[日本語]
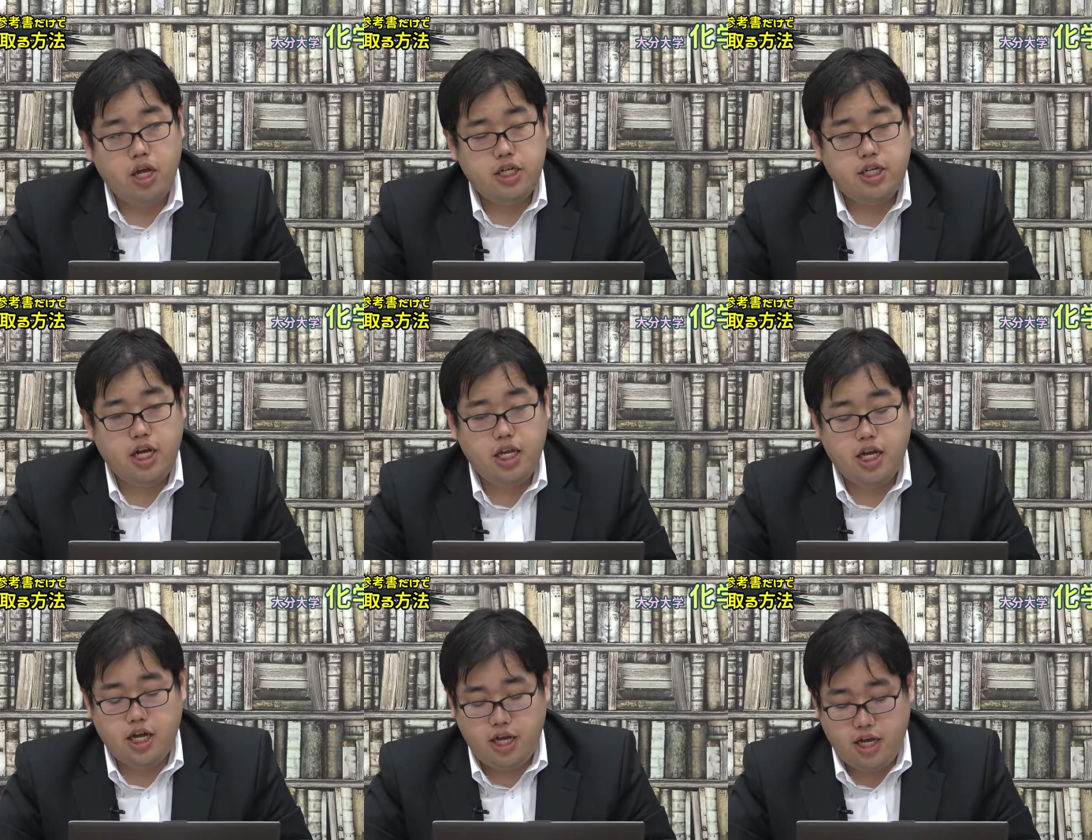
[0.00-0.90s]
仕上げ
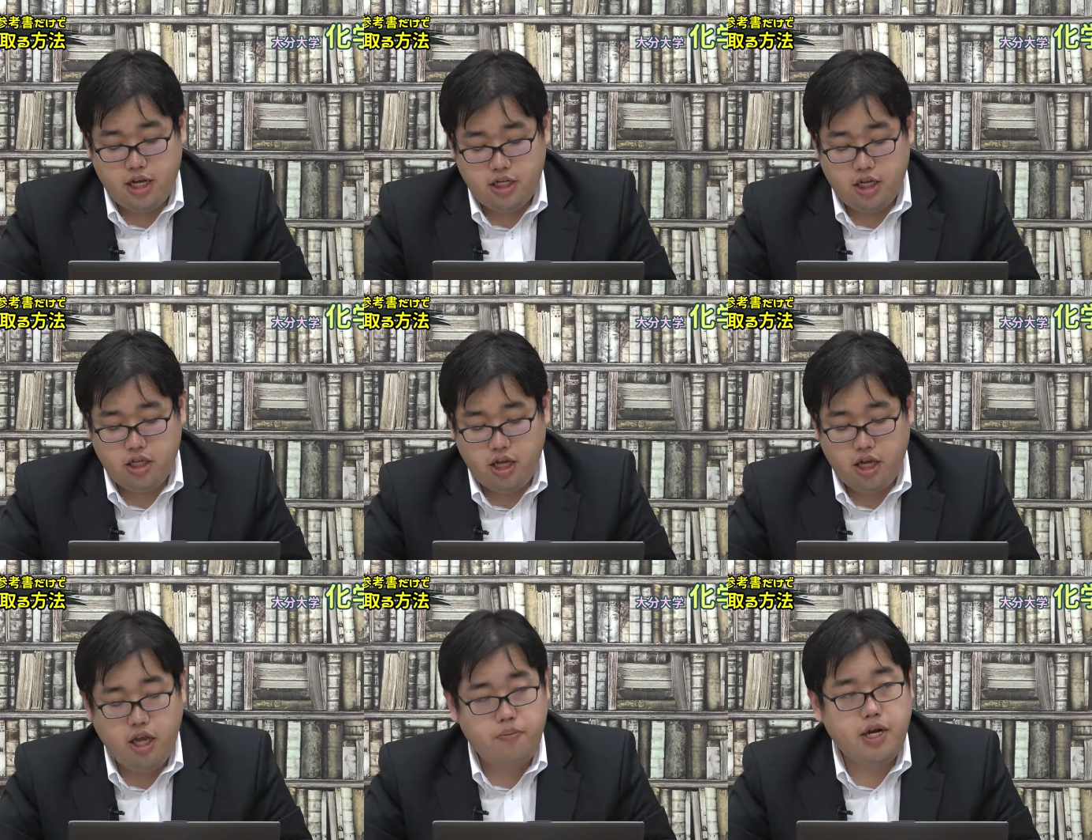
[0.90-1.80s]
た、えー、前
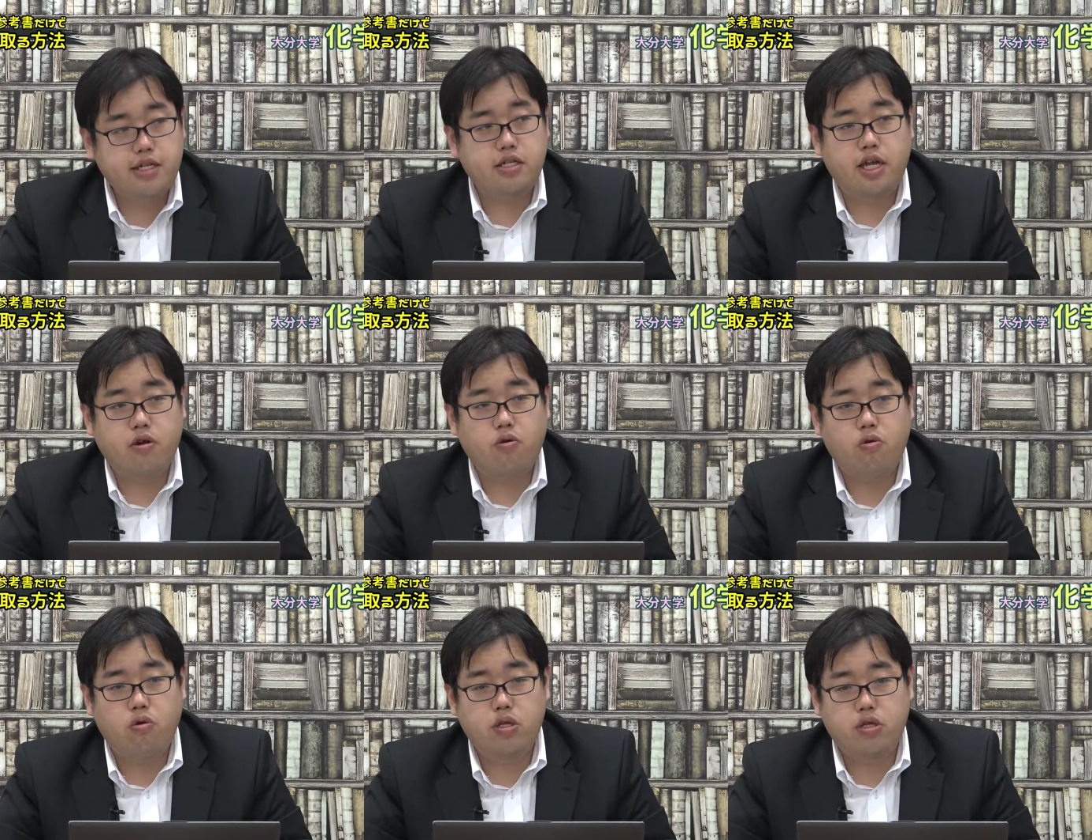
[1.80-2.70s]
提で、プラス、えー、国
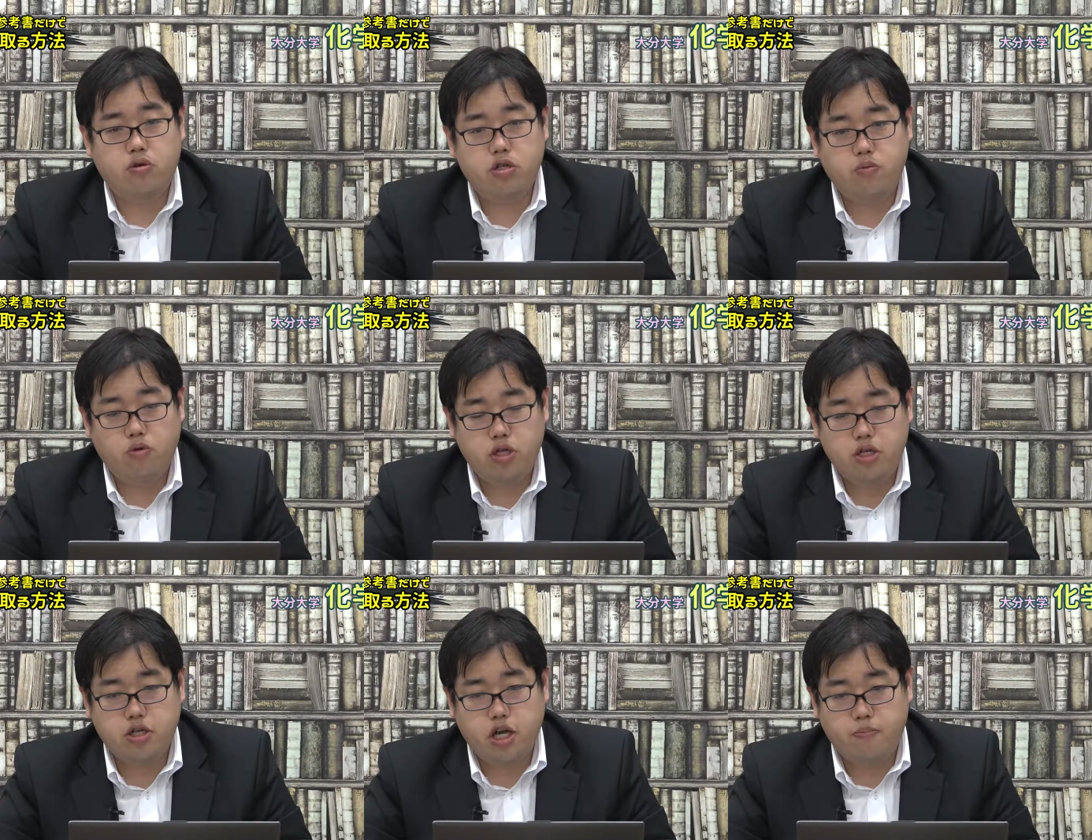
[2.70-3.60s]
公立標準問題
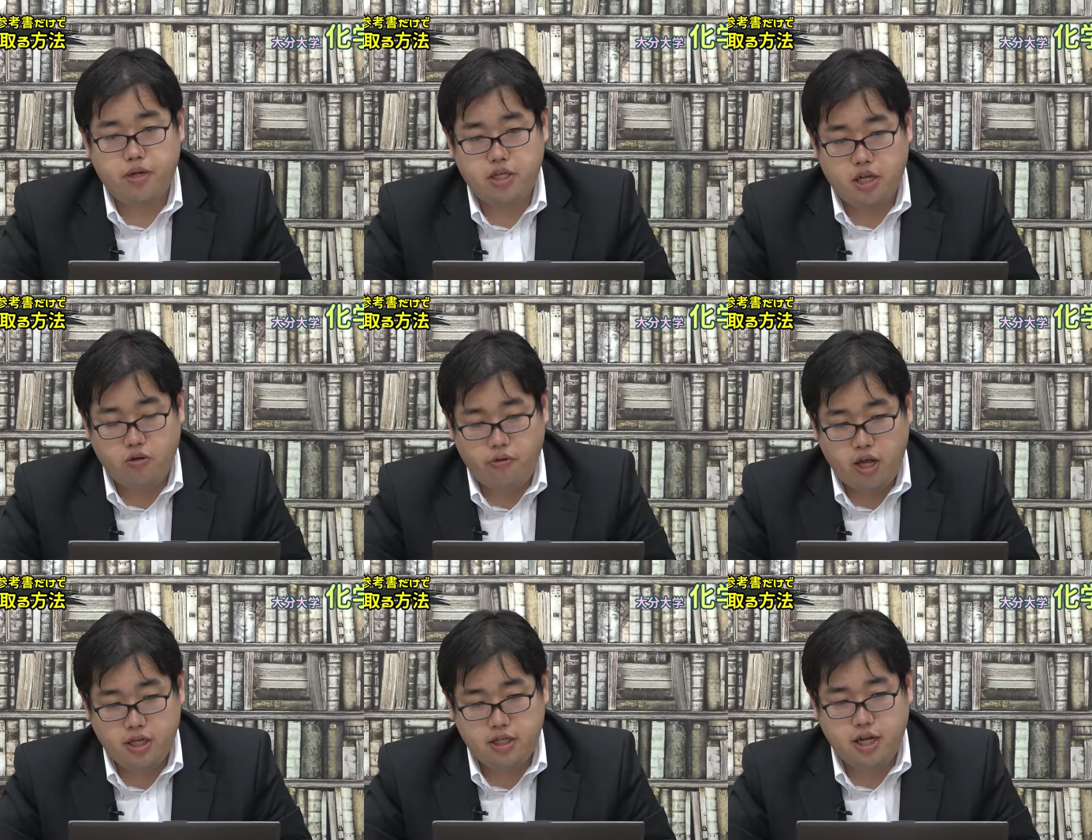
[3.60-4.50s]
集、キャンパスなど、
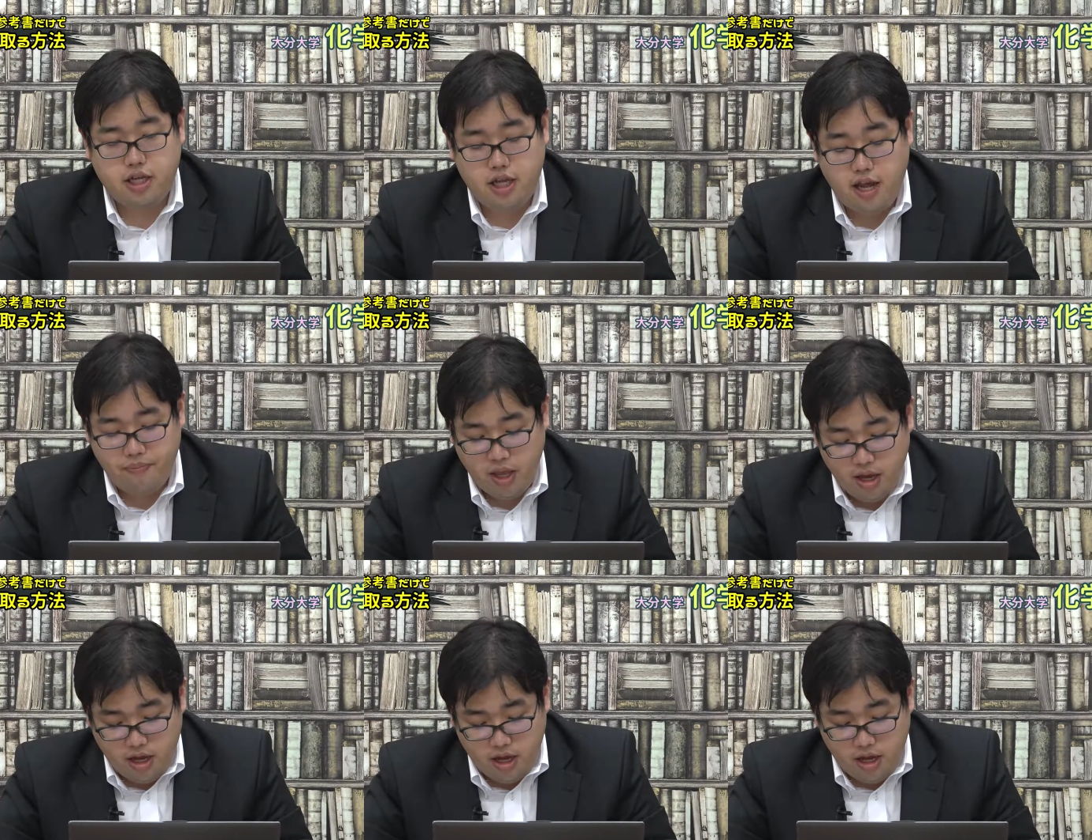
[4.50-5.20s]
えー、使って、